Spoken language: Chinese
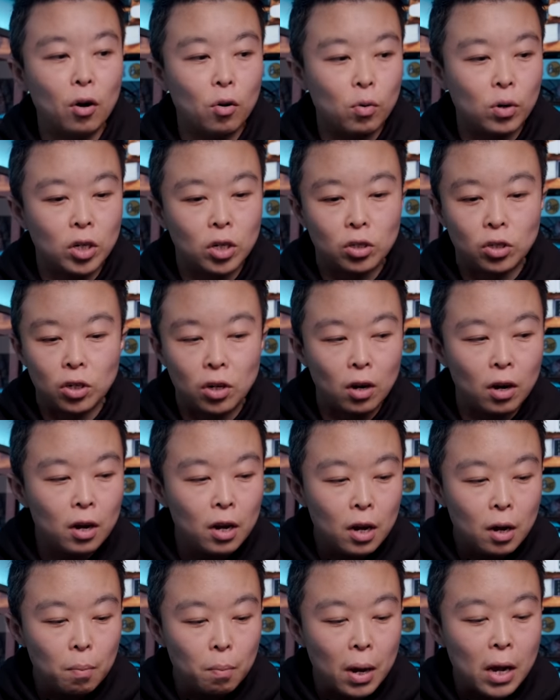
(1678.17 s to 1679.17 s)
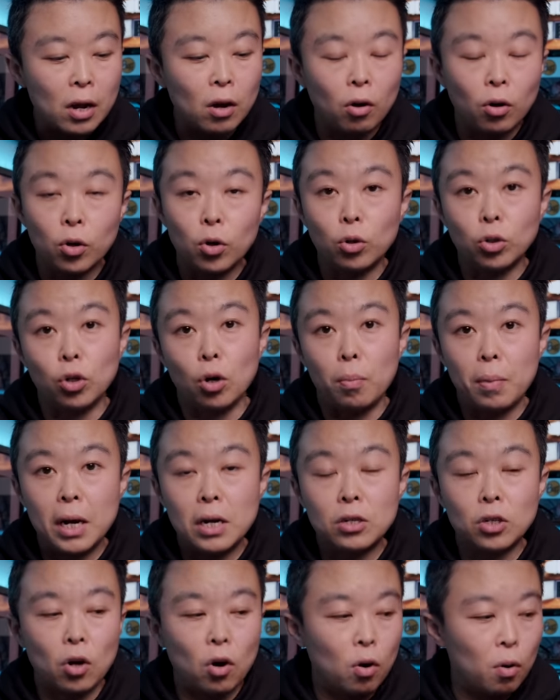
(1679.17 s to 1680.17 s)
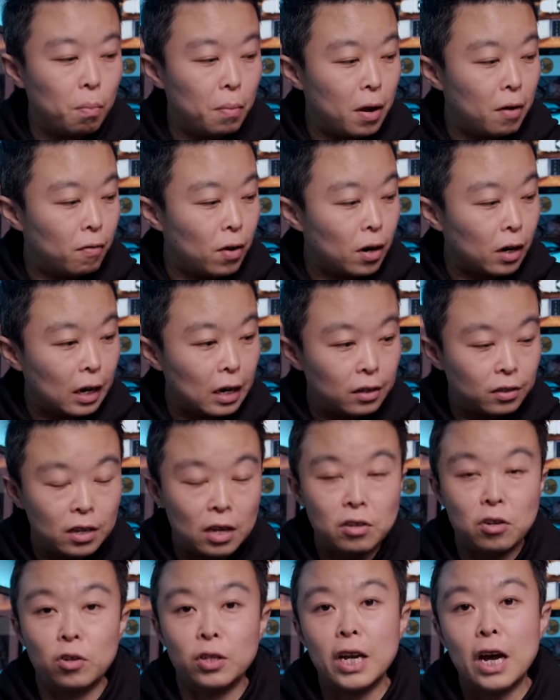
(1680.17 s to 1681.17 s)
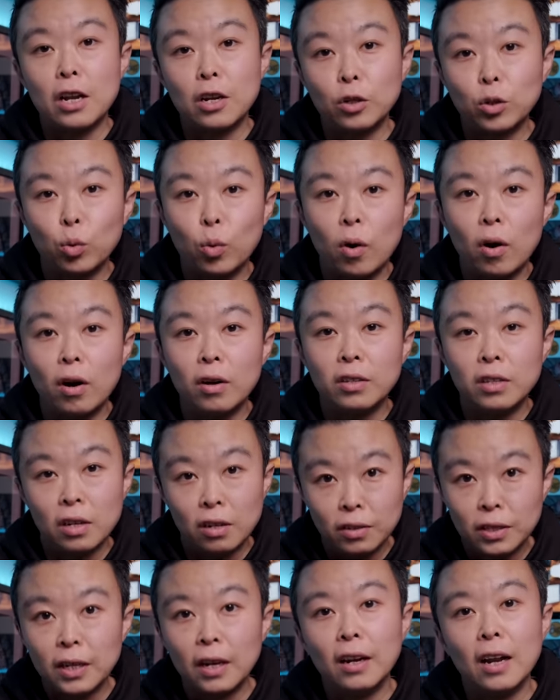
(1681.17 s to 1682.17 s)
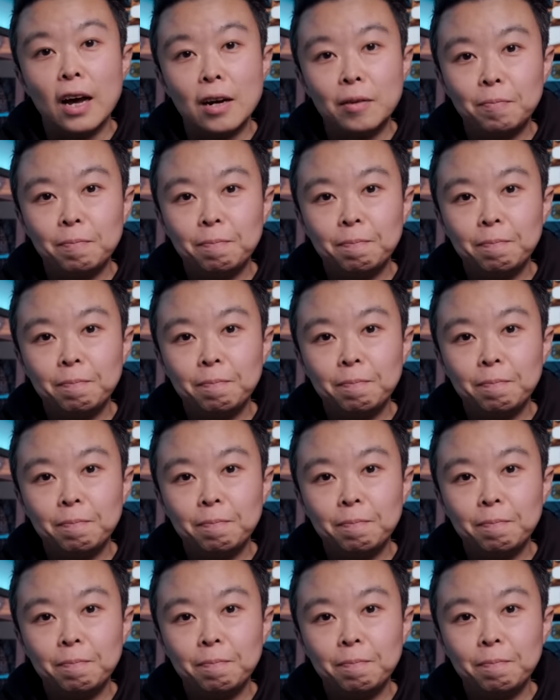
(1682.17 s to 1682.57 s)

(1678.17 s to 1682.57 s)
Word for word: 或者是没有六角扳手没法给三脚架的腿拧紧了。